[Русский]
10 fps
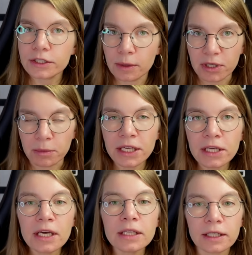Тем не
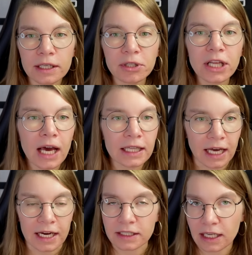менее, это именно
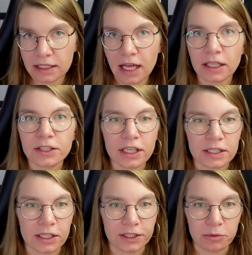она разослала
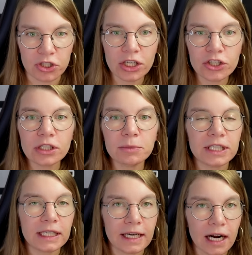нескольким женщинам
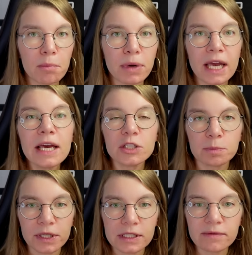телеграммы с
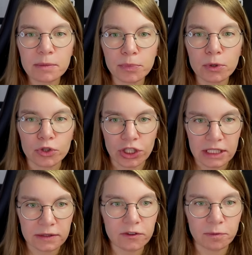призывом
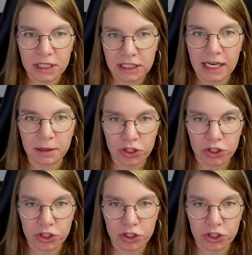поучаствовать в пасхальном